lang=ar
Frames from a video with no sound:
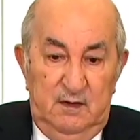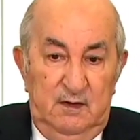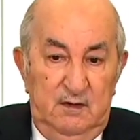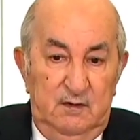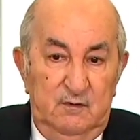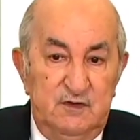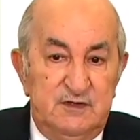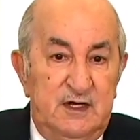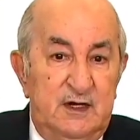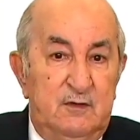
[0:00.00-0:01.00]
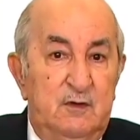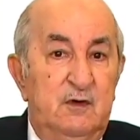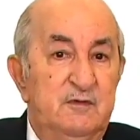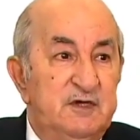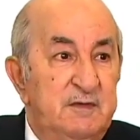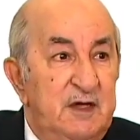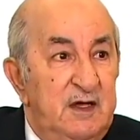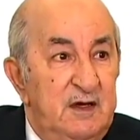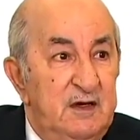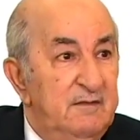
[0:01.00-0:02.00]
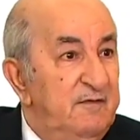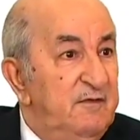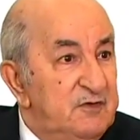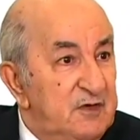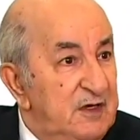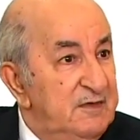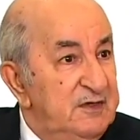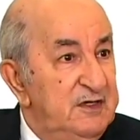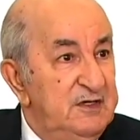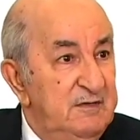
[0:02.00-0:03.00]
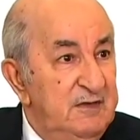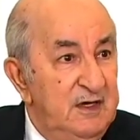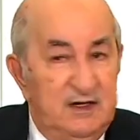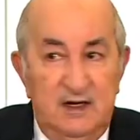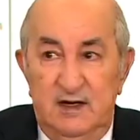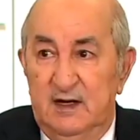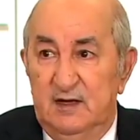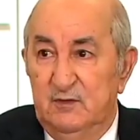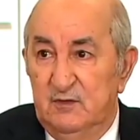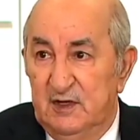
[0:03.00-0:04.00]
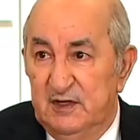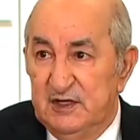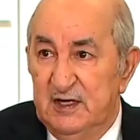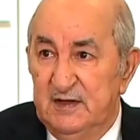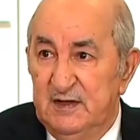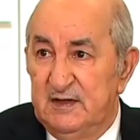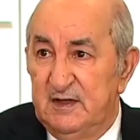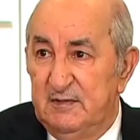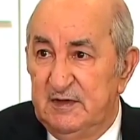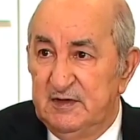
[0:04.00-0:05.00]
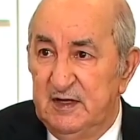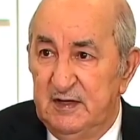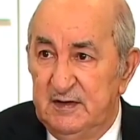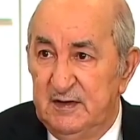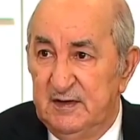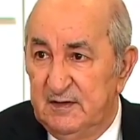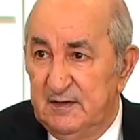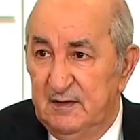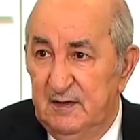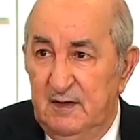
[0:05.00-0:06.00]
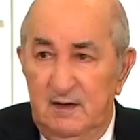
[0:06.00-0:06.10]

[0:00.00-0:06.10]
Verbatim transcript: الوزاره كلهم جامعيين ما فيهمش واحد ماشي جامعي كاين اللي عنده ثلاث شهادات اربع شهادات في